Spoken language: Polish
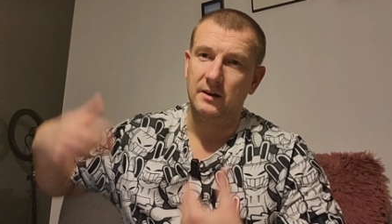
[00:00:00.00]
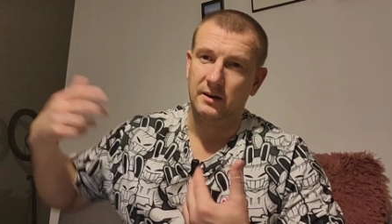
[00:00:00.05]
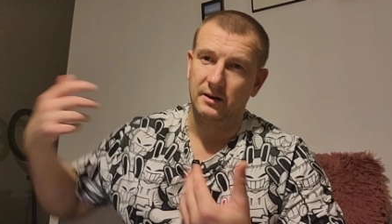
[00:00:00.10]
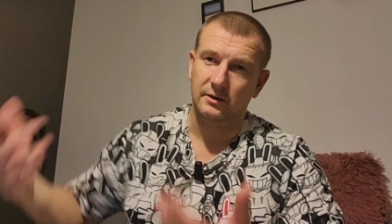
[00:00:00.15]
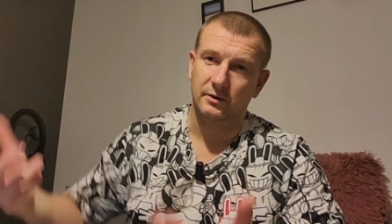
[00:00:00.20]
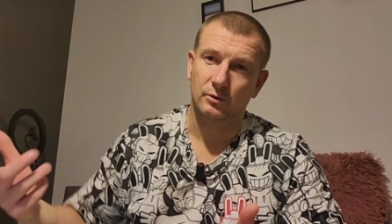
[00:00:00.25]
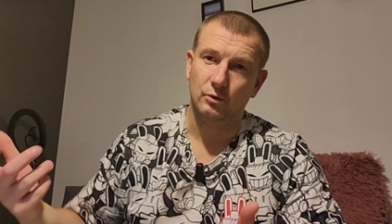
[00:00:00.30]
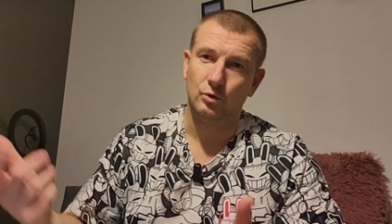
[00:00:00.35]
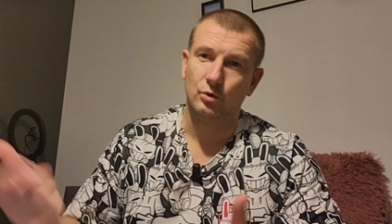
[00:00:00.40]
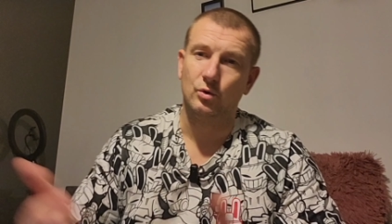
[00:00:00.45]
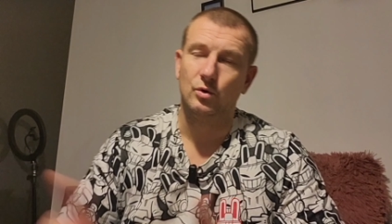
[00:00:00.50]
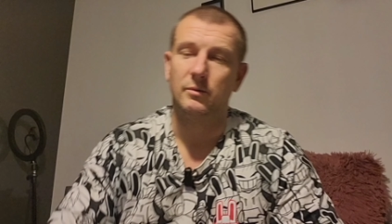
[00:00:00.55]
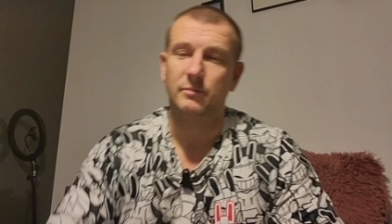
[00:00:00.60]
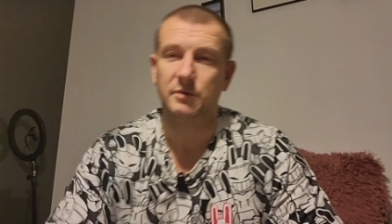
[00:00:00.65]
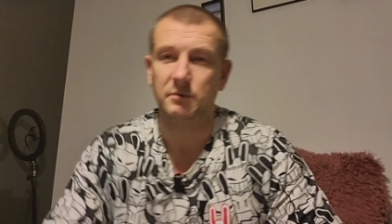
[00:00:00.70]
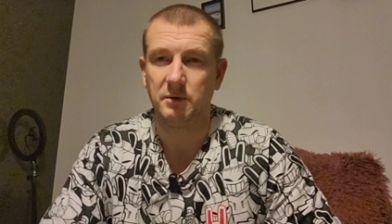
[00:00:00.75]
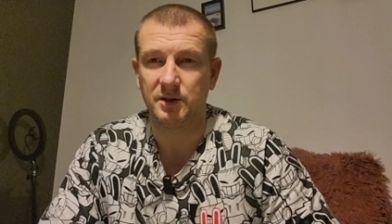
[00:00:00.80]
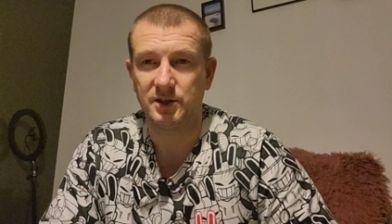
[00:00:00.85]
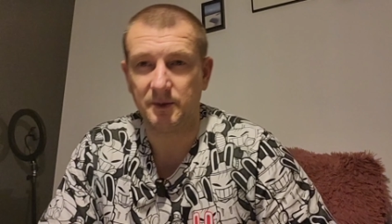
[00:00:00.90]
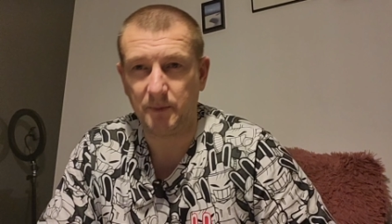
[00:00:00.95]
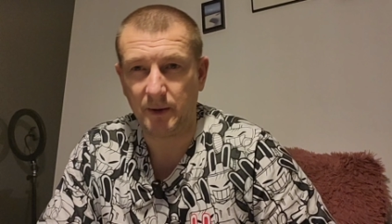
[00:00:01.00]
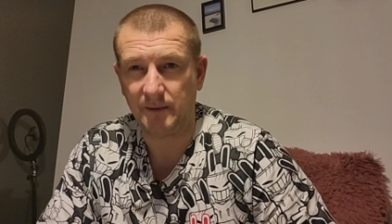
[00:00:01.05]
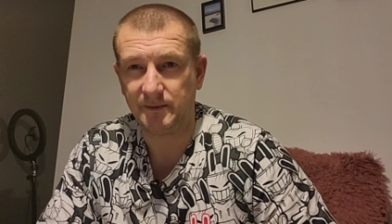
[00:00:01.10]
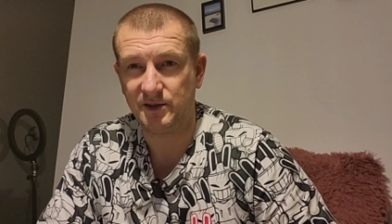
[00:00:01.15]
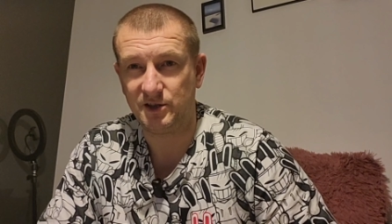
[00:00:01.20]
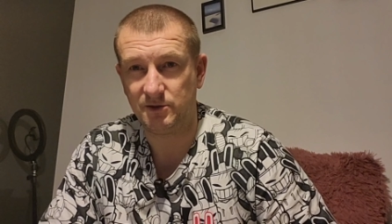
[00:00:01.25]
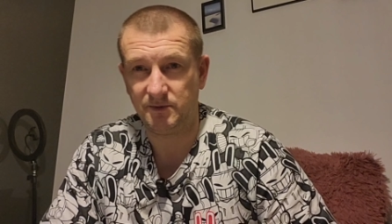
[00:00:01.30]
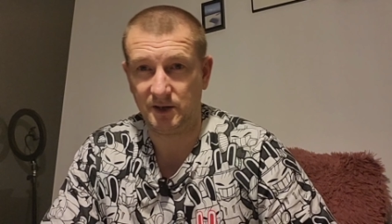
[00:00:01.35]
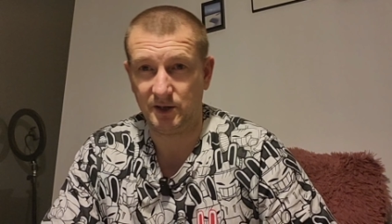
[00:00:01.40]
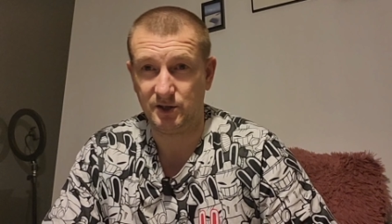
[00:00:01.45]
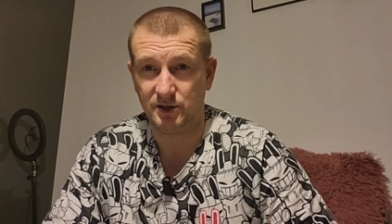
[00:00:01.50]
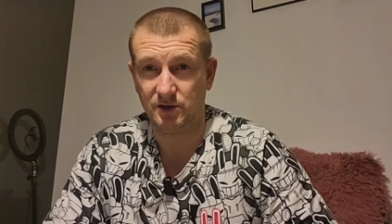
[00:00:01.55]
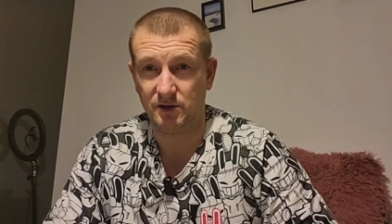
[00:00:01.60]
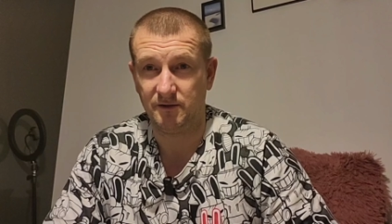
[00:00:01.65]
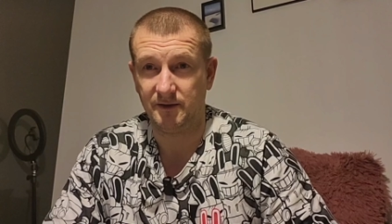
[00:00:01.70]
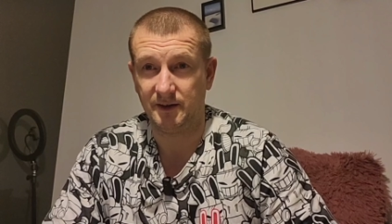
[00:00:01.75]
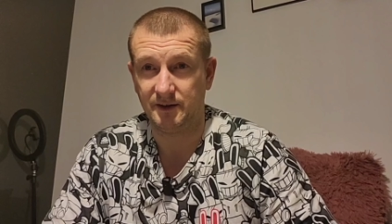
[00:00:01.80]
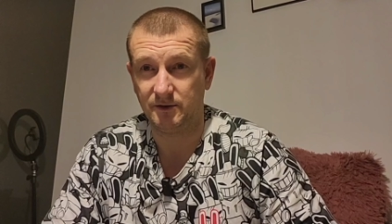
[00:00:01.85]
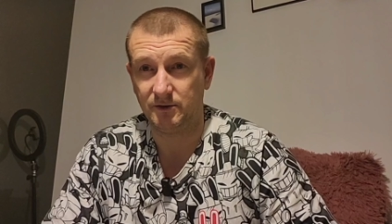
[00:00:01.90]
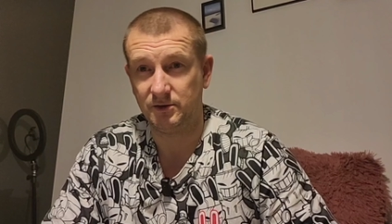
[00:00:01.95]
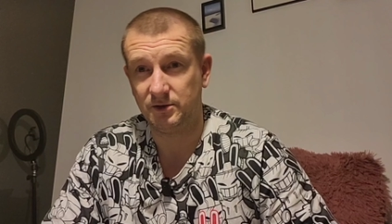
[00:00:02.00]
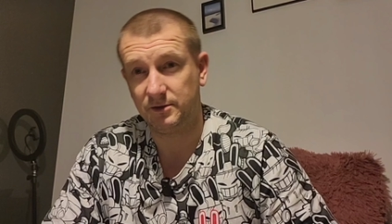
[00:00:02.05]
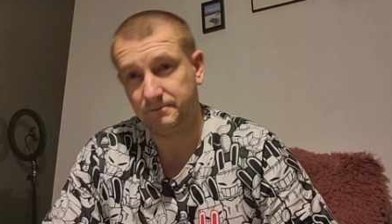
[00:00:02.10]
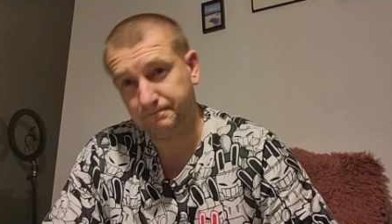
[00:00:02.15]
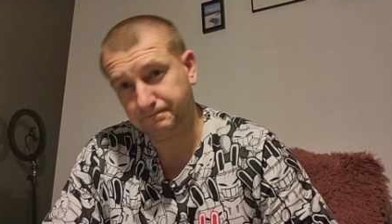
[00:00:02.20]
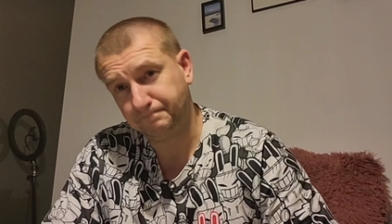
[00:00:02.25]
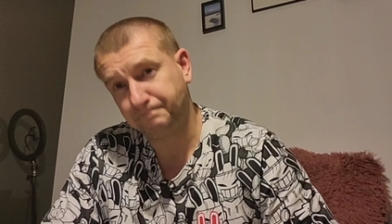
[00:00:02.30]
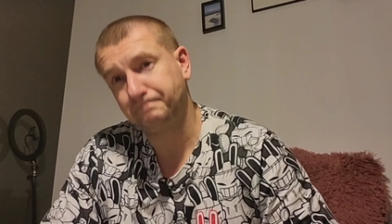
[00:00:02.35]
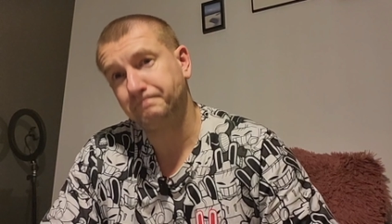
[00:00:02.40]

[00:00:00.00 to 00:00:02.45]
E, uruchomiła się pamięć mięśniowa, no i,